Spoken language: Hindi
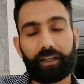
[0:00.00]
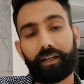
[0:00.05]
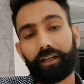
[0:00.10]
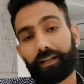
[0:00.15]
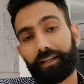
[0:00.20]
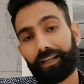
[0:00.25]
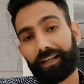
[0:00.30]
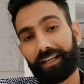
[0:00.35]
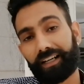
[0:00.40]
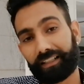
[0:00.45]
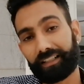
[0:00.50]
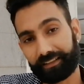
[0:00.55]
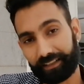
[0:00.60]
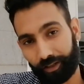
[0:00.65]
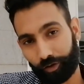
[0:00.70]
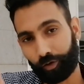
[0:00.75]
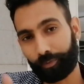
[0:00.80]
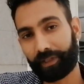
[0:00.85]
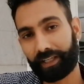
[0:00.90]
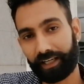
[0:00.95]
हाँ तेरे
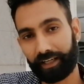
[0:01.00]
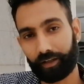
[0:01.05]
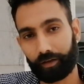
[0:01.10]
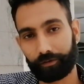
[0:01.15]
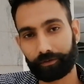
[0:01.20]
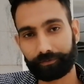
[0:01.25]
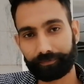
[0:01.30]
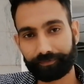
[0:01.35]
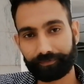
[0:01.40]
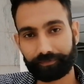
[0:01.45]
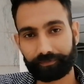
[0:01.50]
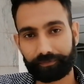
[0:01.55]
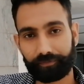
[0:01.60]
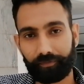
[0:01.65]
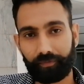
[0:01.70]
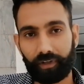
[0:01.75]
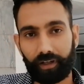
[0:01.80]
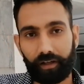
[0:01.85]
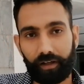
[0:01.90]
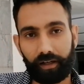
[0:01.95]
को भी कह रहा हूँ
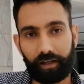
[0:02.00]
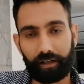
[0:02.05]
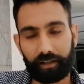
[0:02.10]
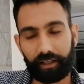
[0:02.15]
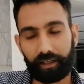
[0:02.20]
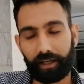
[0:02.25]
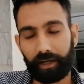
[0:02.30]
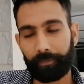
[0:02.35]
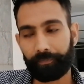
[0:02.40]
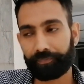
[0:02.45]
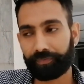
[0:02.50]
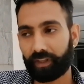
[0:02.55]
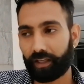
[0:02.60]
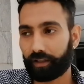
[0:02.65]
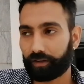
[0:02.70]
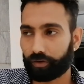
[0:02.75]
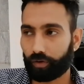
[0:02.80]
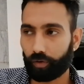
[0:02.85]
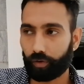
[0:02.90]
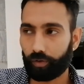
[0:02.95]
ठीक है
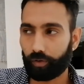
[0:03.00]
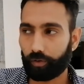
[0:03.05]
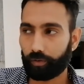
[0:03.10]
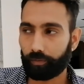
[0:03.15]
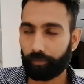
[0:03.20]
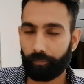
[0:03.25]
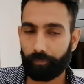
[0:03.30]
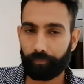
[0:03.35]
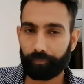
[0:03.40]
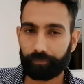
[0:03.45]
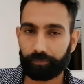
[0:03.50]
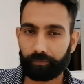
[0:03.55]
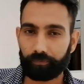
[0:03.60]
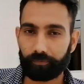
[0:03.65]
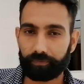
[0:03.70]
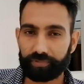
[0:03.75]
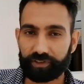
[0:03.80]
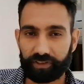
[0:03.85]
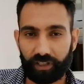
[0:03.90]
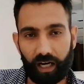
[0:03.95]
तो
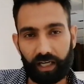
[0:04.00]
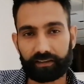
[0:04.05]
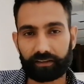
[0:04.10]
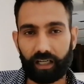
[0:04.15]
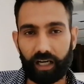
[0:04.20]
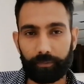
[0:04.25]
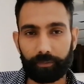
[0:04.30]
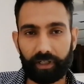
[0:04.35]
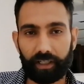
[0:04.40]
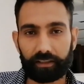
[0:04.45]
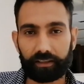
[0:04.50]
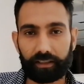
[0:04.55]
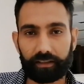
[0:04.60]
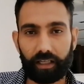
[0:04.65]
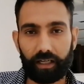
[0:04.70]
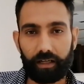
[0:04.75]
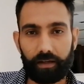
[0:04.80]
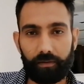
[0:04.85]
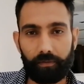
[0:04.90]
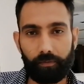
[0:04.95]
साथ काम करता था
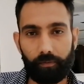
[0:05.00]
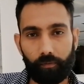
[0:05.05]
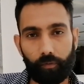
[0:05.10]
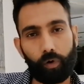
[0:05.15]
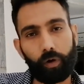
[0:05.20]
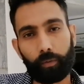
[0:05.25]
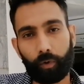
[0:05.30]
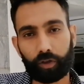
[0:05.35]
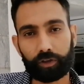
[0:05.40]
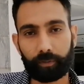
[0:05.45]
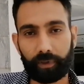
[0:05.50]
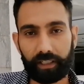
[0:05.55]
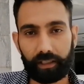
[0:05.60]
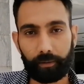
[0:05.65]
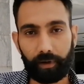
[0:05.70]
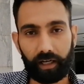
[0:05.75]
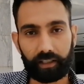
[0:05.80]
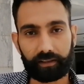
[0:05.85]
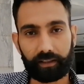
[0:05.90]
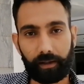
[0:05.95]
वो बहुत बड़ी
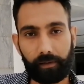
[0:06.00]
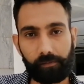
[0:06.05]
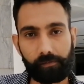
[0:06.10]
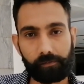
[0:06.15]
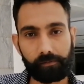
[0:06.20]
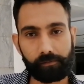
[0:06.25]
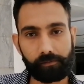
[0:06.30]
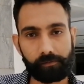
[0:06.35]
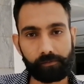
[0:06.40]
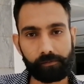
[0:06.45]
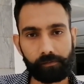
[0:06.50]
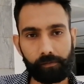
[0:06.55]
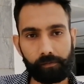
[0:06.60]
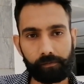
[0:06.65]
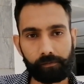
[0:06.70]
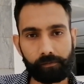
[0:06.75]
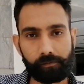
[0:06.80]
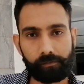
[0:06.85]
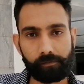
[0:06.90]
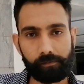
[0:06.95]
बात है
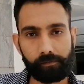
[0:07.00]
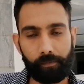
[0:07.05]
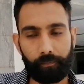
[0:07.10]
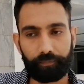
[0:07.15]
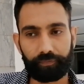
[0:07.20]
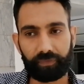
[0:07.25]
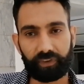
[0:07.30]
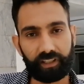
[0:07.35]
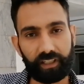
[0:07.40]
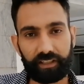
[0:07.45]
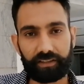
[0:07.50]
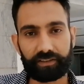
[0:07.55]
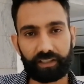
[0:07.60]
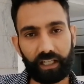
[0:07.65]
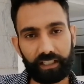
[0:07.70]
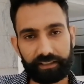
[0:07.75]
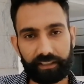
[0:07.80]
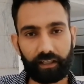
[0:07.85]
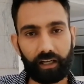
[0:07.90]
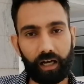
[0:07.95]
तीन साल
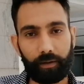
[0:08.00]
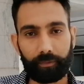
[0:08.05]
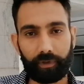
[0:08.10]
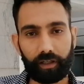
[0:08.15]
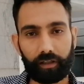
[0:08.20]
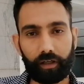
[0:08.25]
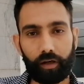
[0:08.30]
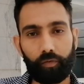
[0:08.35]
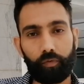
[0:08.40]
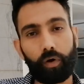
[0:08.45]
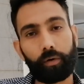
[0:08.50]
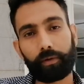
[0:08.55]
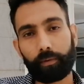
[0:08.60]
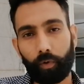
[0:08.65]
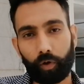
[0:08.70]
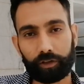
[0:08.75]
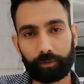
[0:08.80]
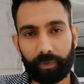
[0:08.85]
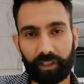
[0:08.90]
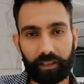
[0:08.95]
से काम कर रहा हूँ वो भी
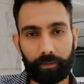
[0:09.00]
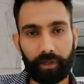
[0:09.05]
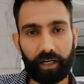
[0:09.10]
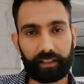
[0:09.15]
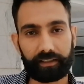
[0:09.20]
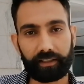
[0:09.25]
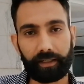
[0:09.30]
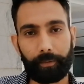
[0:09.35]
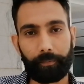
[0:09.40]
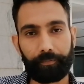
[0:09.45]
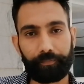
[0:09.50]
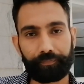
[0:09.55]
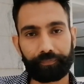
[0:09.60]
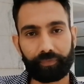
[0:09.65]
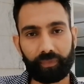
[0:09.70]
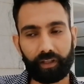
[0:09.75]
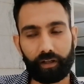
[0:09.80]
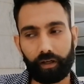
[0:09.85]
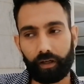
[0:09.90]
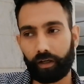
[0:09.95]
बहुत बड़ी बात है
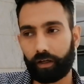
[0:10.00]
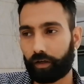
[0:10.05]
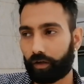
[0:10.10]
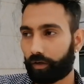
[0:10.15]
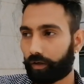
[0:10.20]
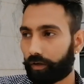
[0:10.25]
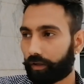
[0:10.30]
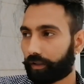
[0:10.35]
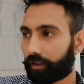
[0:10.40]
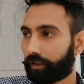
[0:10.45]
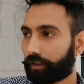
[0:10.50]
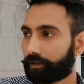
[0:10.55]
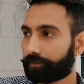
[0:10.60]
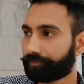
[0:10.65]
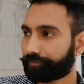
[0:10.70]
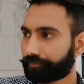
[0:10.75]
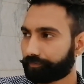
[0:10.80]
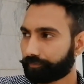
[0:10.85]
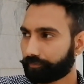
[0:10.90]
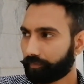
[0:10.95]
और
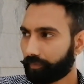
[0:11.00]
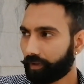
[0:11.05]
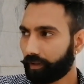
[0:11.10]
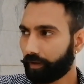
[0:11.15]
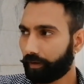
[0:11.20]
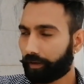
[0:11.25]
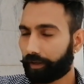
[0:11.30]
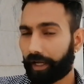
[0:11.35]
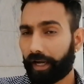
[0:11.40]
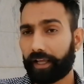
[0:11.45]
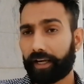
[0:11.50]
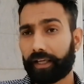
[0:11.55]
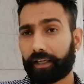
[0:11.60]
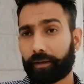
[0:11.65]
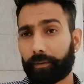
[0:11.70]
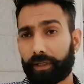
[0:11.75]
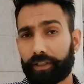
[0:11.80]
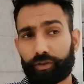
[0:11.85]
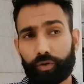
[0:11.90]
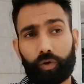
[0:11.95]
कह रहा है कि
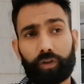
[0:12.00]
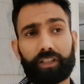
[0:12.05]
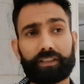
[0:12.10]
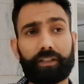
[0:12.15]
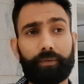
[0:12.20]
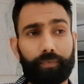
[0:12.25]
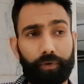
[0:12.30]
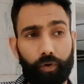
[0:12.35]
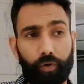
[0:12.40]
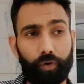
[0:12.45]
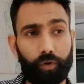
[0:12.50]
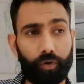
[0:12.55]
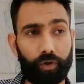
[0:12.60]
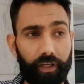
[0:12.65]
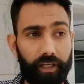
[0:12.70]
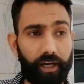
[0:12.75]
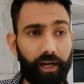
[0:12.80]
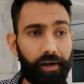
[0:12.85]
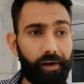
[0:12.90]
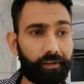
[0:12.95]
भाई छोटा सा फ्रॉड हो गया